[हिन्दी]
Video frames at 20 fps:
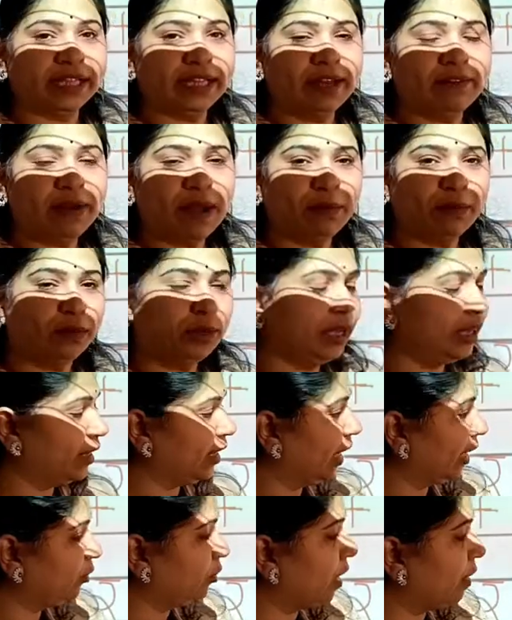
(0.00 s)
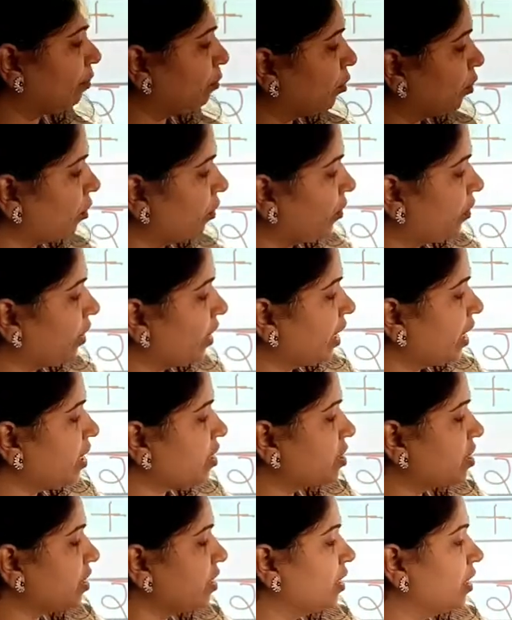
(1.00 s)
त्रिदेव आपको लिखना है तो आपको
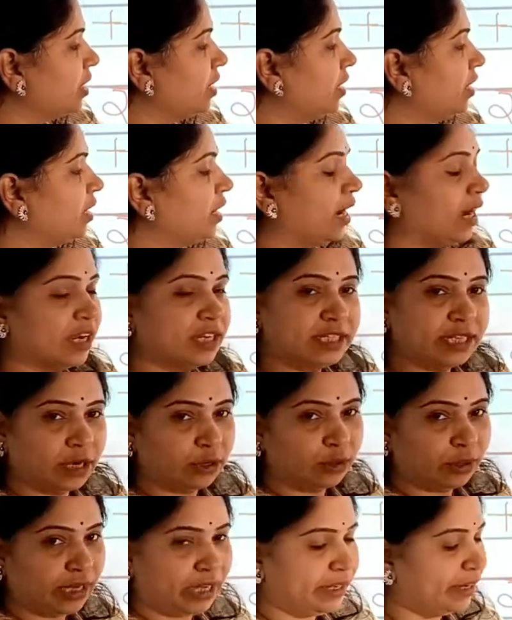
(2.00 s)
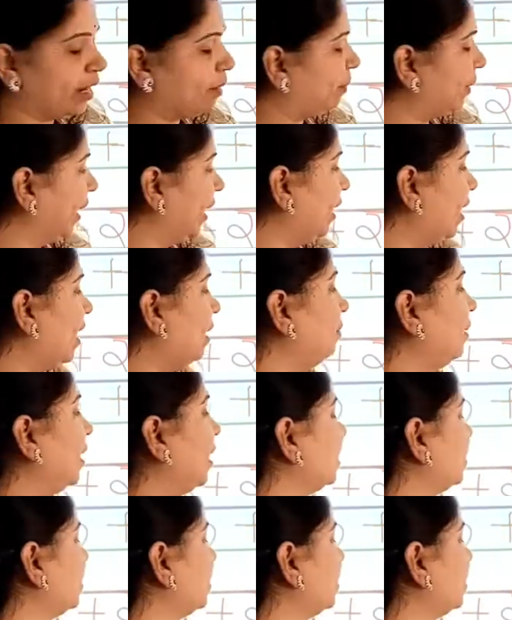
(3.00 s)
इस अक्षर को लिखना पड़ेगा अब ये